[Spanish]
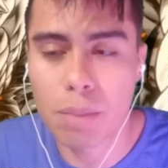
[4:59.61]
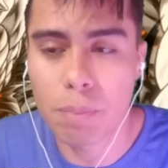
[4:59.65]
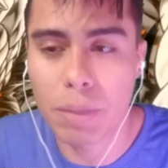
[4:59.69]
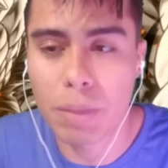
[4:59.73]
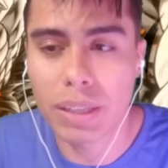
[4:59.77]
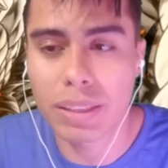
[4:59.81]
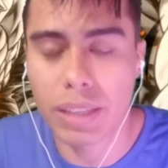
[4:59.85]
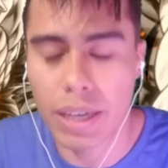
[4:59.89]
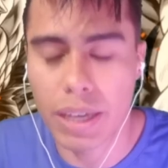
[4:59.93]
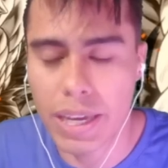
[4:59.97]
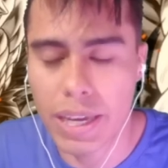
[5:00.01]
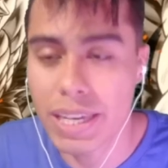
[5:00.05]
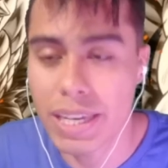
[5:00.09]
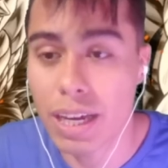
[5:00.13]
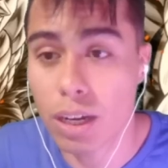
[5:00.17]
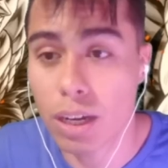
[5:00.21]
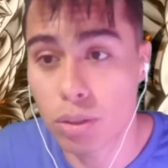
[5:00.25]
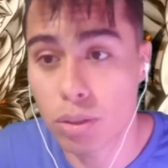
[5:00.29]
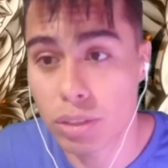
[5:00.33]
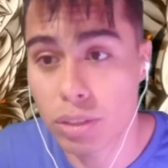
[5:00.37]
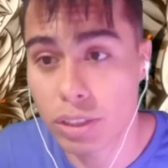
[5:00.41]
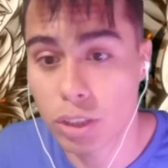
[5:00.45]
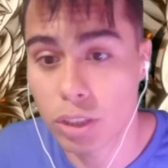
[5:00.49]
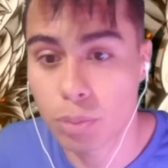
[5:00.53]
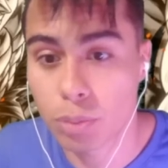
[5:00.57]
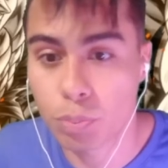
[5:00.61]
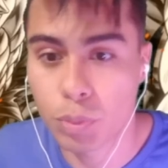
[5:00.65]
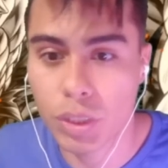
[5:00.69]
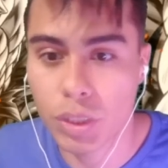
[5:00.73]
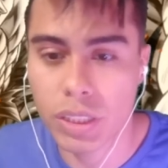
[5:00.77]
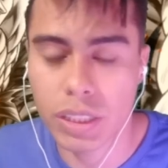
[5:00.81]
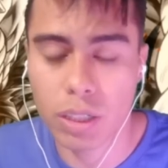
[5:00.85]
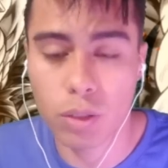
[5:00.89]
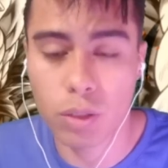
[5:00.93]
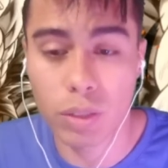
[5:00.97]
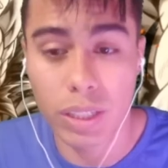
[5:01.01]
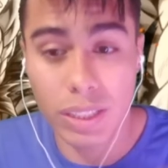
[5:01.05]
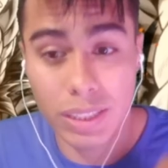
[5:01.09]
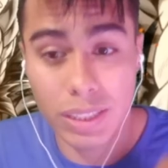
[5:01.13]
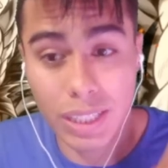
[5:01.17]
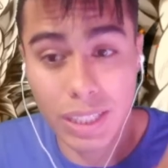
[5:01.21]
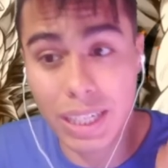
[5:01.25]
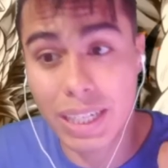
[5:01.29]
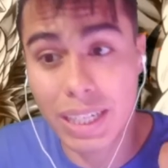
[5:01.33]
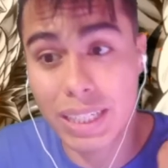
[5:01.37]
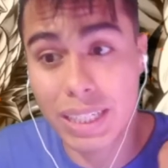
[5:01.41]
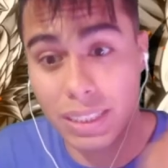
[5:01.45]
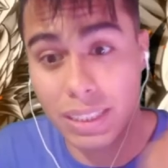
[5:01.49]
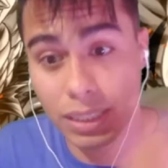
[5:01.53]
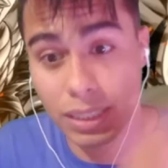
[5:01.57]
meta y ya con esos puedes
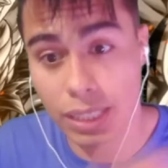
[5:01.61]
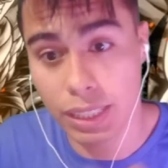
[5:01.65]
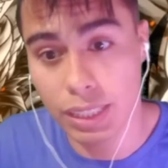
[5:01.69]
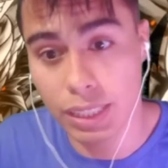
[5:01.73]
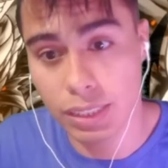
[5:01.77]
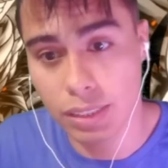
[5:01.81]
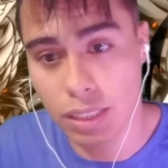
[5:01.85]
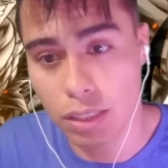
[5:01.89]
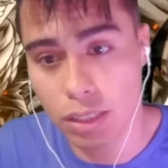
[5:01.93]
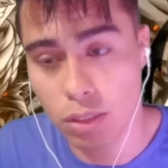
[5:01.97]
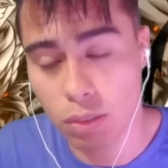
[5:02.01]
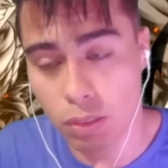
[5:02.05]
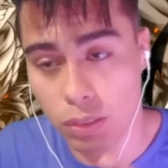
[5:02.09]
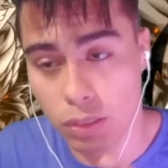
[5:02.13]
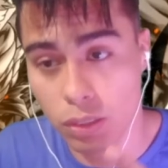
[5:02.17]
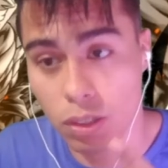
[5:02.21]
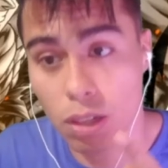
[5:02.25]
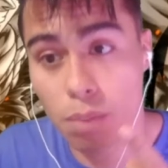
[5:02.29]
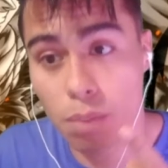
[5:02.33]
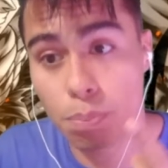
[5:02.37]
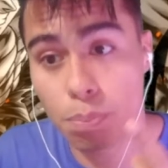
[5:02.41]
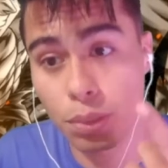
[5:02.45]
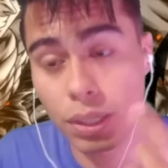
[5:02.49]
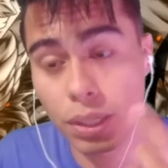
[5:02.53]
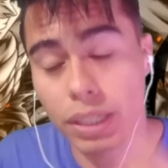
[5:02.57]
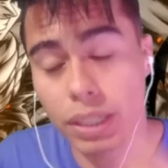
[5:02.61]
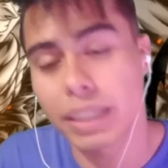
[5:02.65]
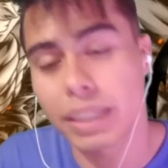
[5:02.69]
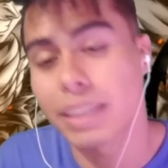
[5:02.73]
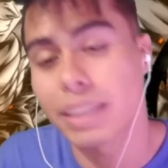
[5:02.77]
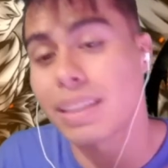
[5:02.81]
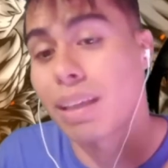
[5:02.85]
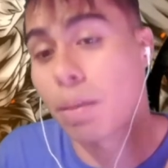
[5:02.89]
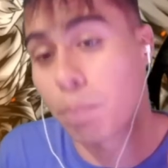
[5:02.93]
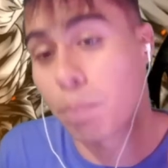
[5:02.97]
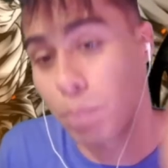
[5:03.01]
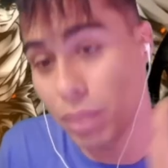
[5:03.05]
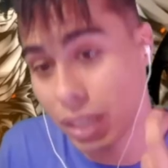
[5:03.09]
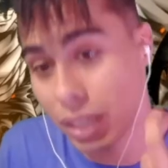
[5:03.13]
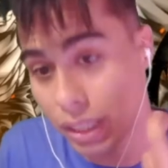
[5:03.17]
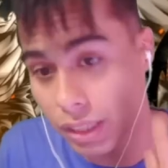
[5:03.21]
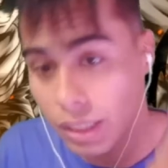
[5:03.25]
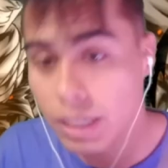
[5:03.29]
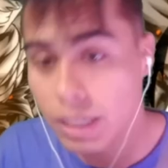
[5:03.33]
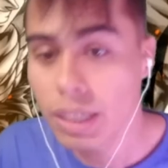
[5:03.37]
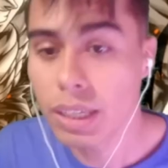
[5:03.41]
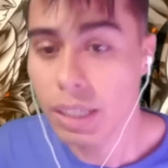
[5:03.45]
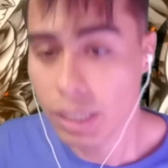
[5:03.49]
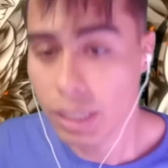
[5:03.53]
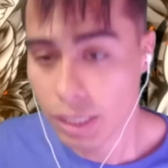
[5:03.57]
recolectar cristales del torneo del poder y
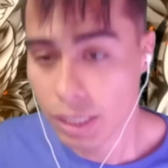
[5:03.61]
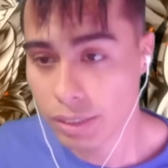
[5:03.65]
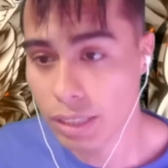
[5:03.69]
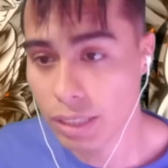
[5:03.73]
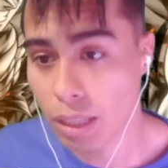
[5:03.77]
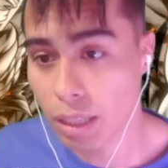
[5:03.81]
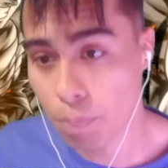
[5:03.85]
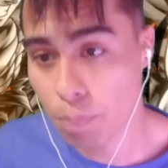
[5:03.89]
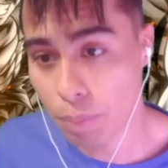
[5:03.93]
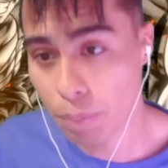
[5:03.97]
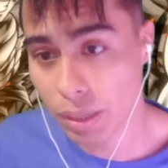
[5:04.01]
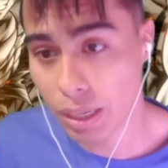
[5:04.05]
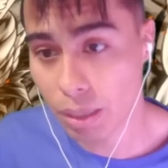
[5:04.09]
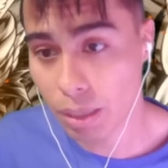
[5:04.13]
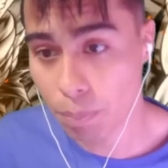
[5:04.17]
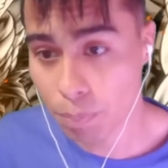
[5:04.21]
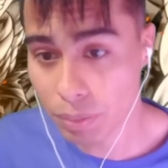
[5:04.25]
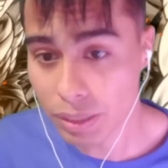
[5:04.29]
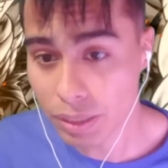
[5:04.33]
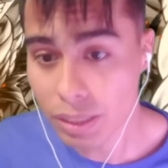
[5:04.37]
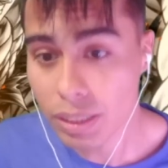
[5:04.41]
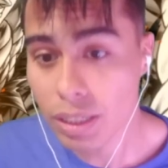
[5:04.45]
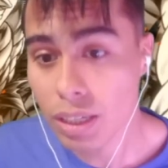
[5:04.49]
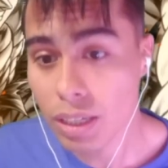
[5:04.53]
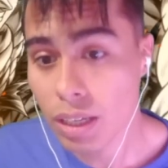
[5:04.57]
también del PvP,